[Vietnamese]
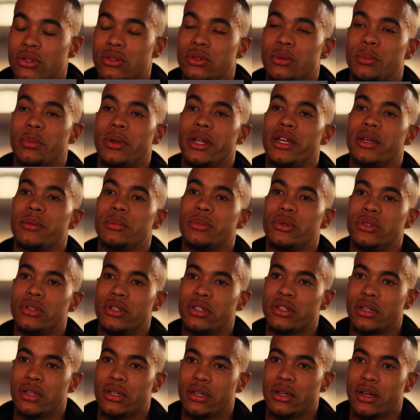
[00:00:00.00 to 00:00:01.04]
Tôi luôn rất hạnh
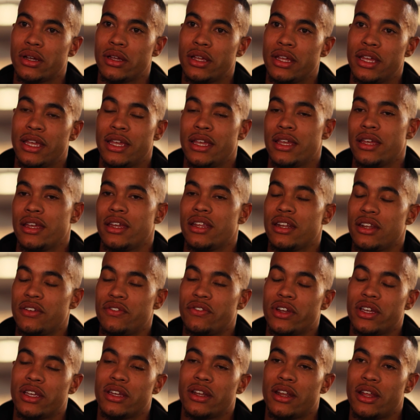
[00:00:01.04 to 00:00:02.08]
phúc với mỗi bàn thắng trong màu
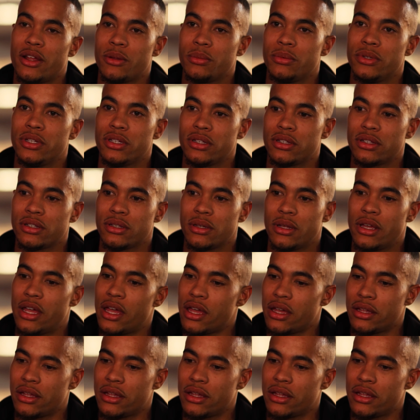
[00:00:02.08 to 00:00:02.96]
áo của Mainz 05.